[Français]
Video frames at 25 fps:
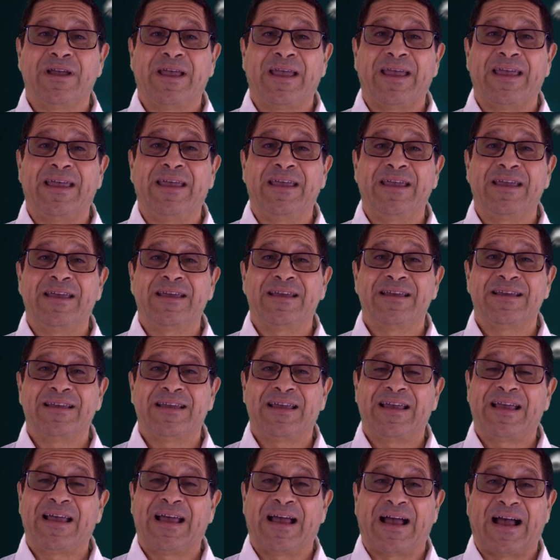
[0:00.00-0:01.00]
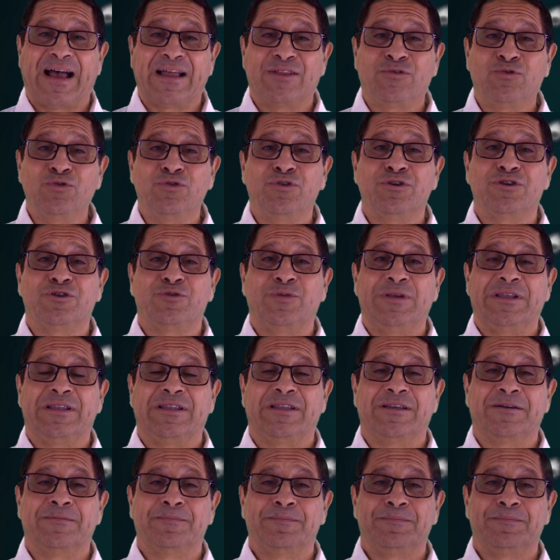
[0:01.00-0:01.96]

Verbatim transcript: et à tout de suite.